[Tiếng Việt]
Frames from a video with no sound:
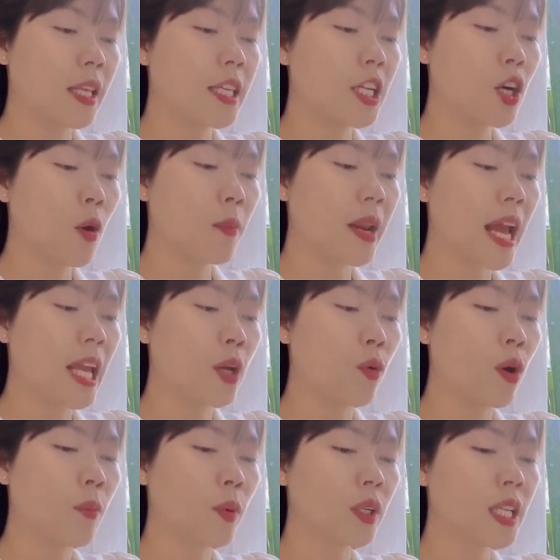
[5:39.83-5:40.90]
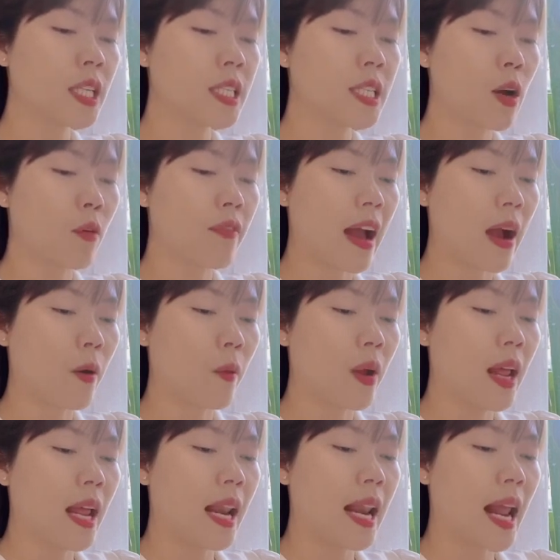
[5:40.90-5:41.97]
nhưng hôm nay uống một ít rượu
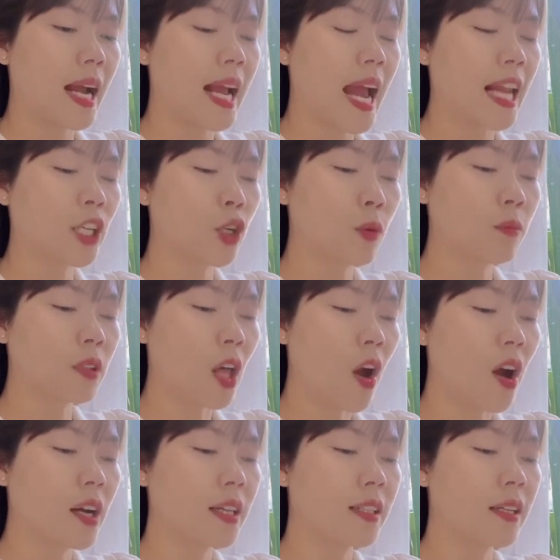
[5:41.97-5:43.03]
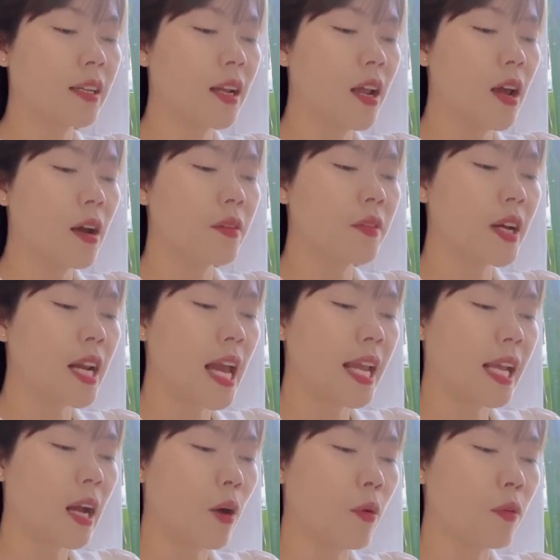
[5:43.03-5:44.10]
vào, lá gan cũng to hơn, vừa
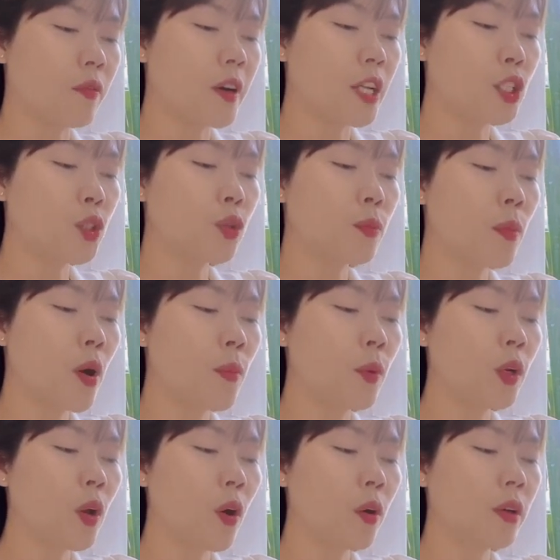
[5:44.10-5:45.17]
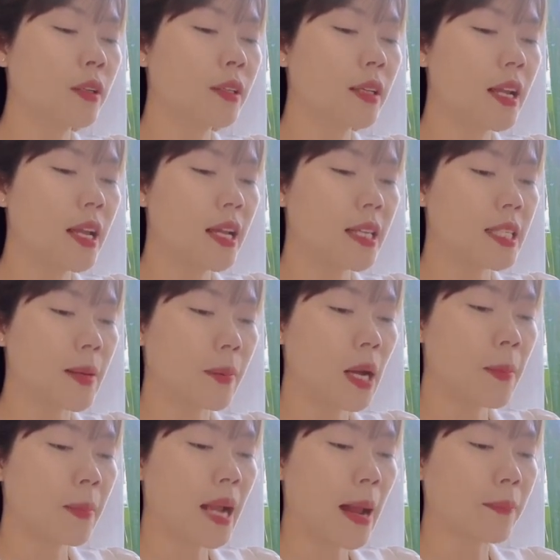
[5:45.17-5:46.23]
đẩy cậu vừa chu môi muốn hôn. Diệp
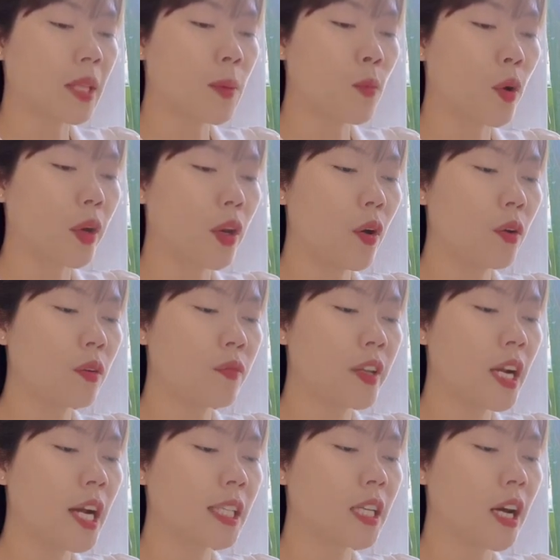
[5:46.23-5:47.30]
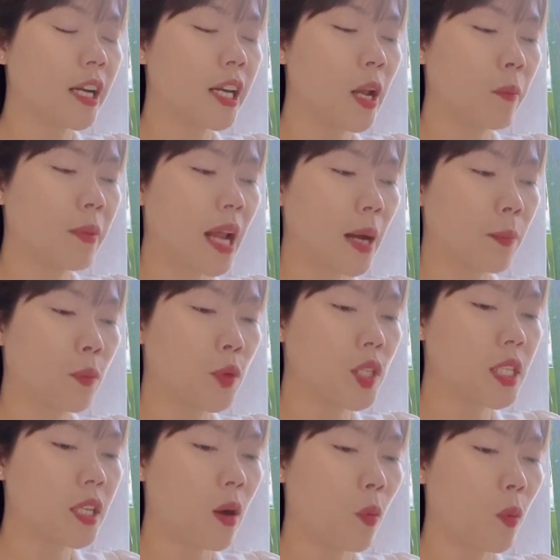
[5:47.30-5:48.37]
Khâm cảm thấy buồn nôn vì hơi thở nồng nặc
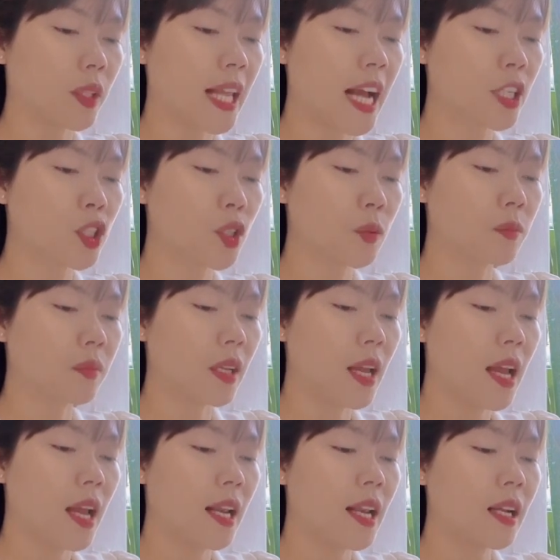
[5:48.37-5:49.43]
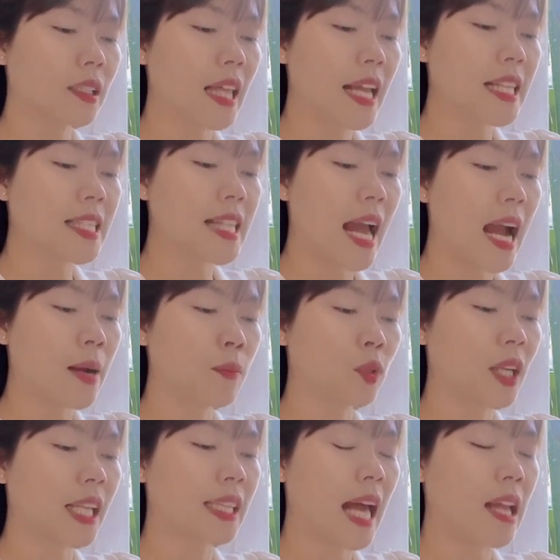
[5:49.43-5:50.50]
mùi rượu của thang sùng, nâng tay giáng
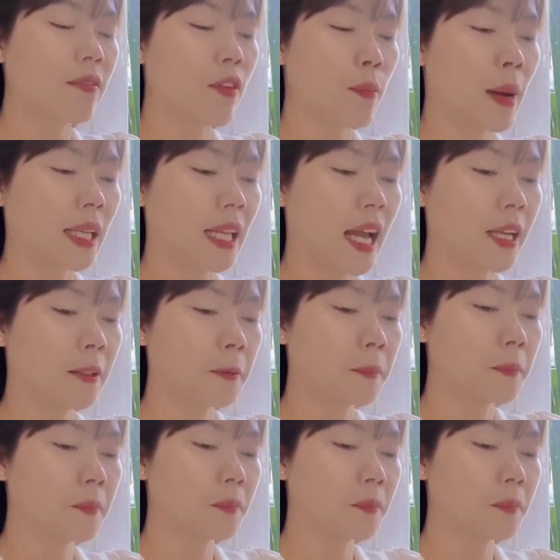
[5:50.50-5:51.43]
một cái tát vào mặt hắn.